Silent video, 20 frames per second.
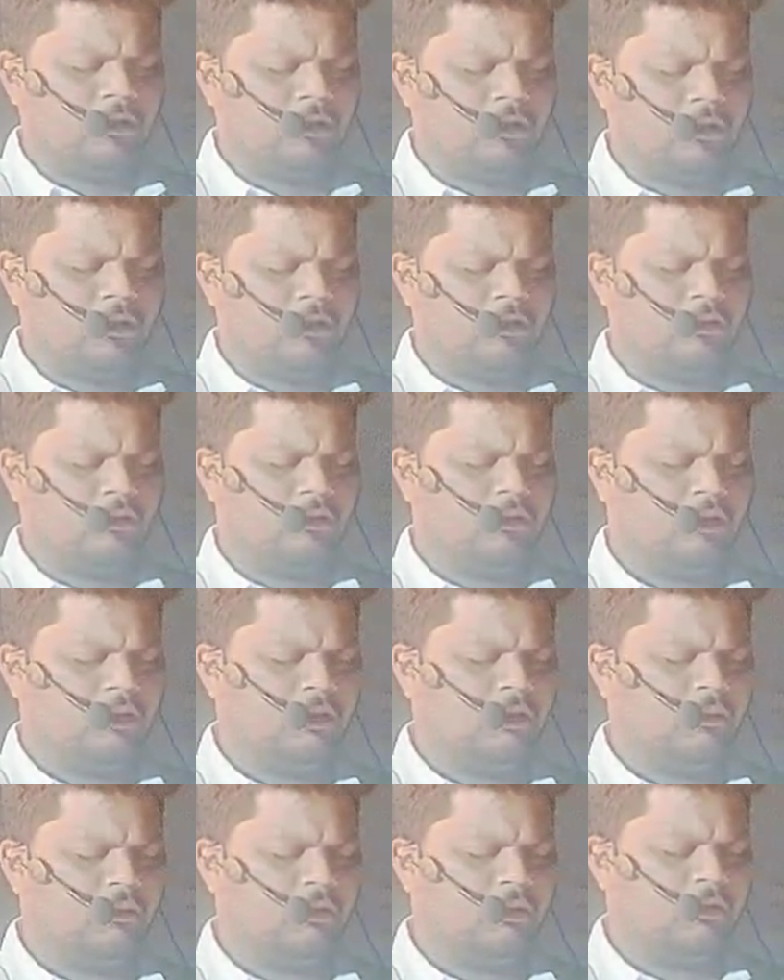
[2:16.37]
ఏల్
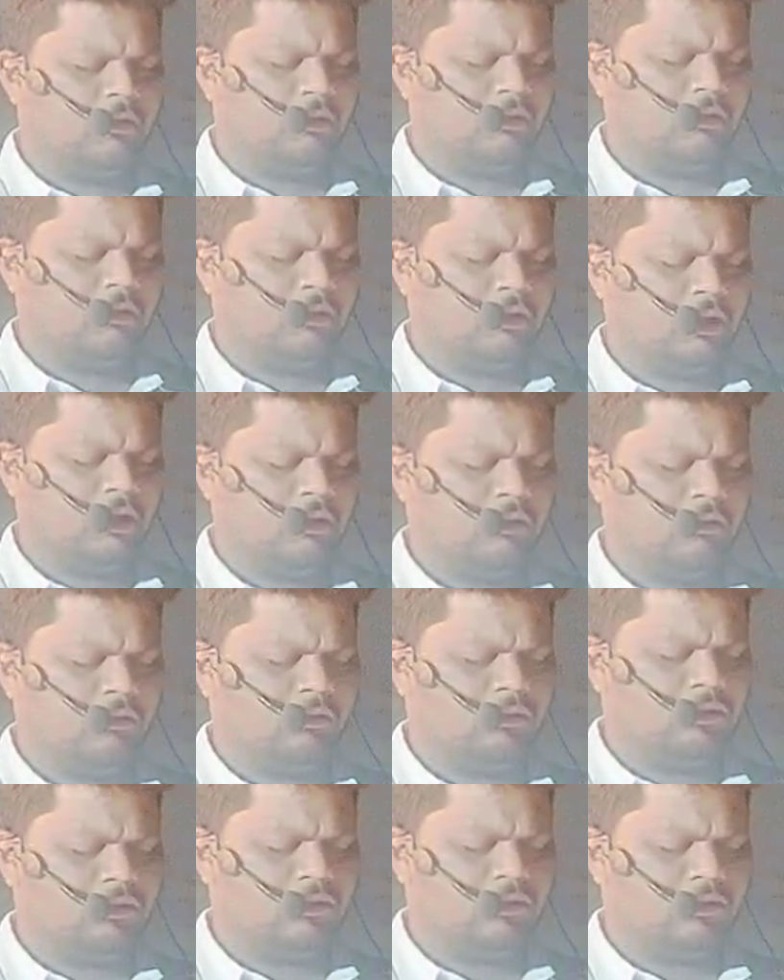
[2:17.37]
రోహి మీకు
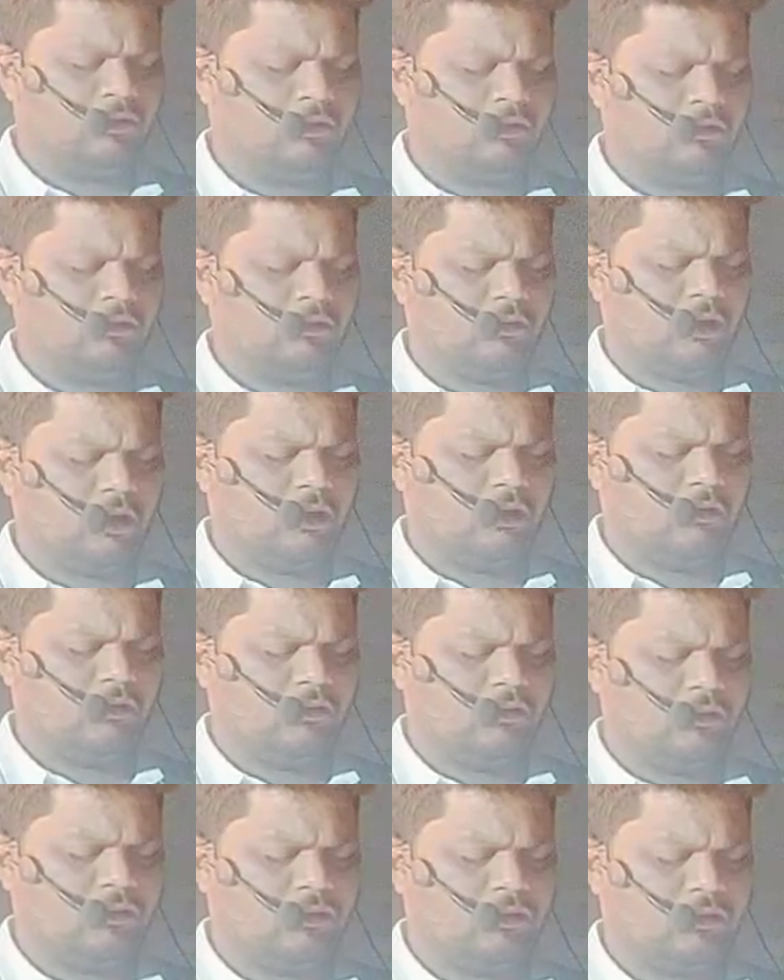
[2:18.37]
వందనాలు
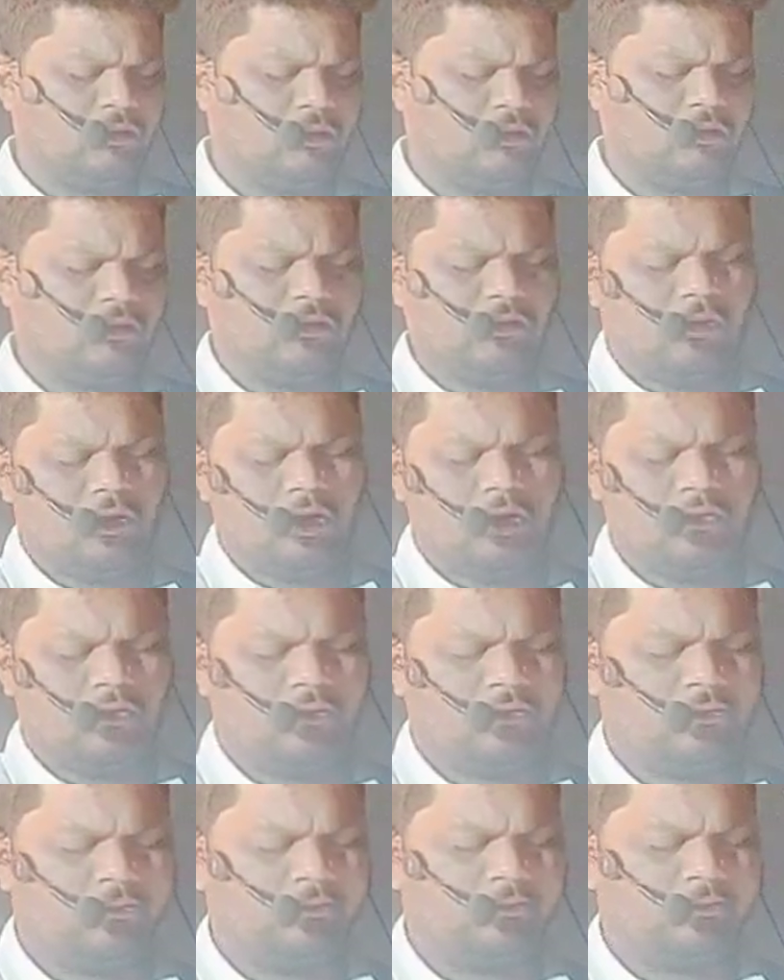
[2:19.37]
స్తోత్రాలు స్తోత్రాలు